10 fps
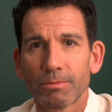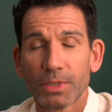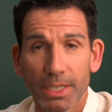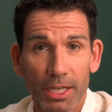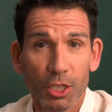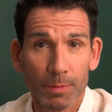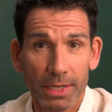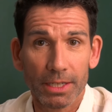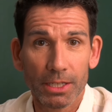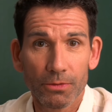Wie kann ich
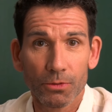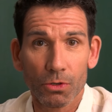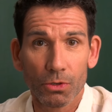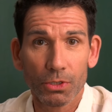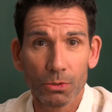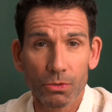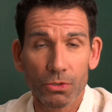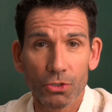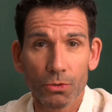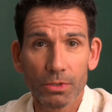mein Kind vor
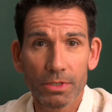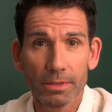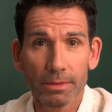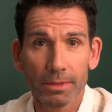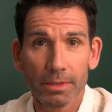Keuchhusten schützen?